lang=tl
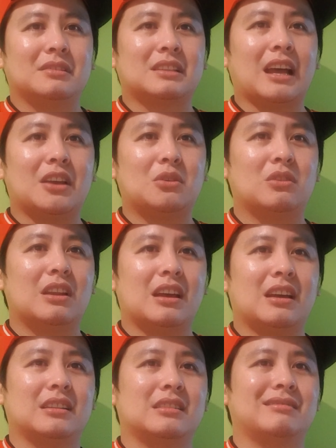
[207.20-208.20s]
tayong
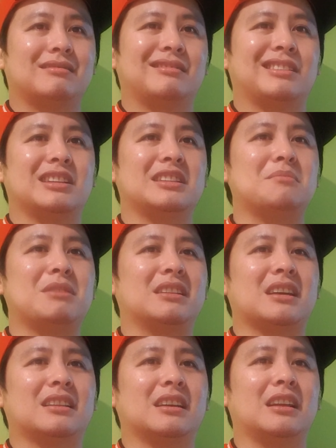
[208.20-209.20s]
lahat hindi
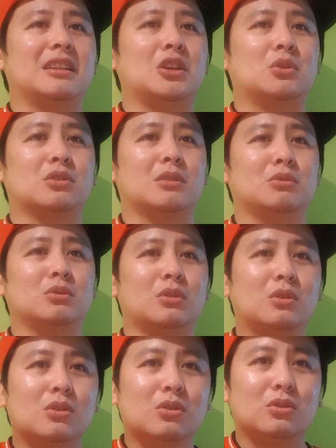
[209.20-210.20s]
magtatagal dito sa
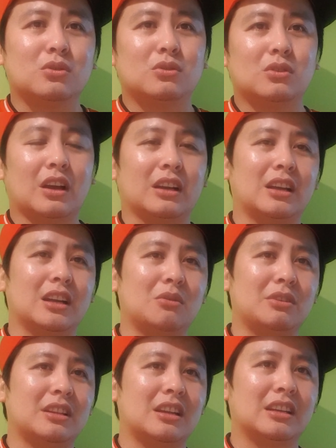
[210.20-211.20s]
mundo ang
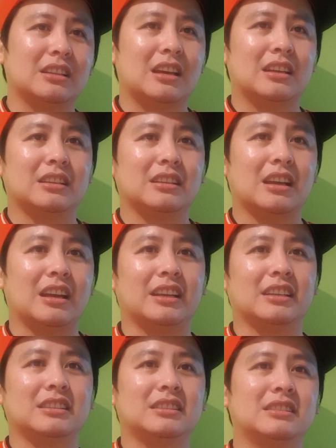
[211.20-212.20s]
gagawin na lang natin
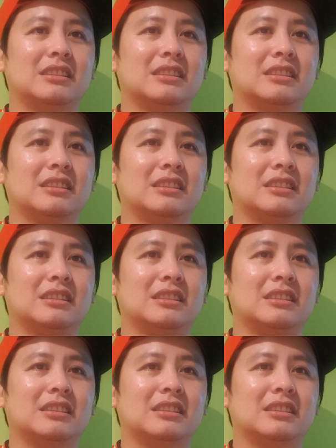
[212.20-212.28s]
guys